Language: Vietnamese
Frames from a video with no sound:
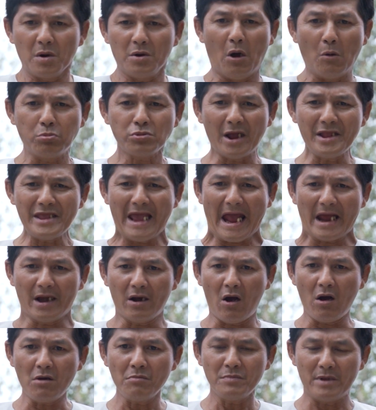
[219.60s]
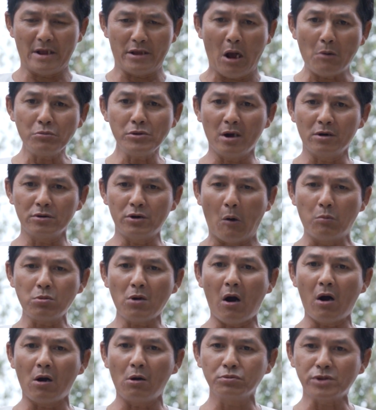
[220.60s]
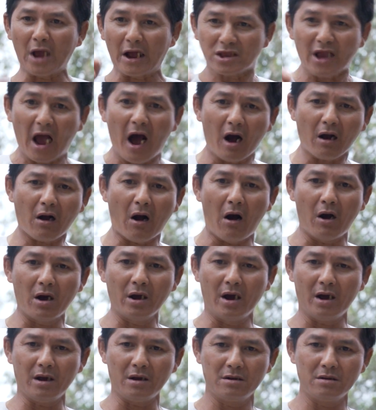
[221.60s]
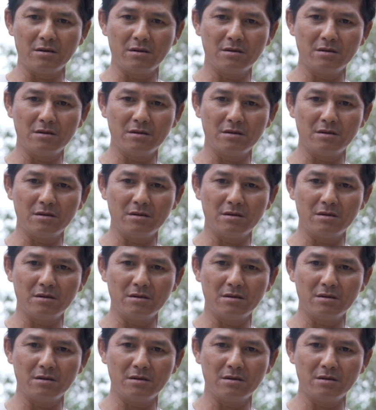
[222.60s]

đụng tới nhà nó giống như đụng con không chả cho con á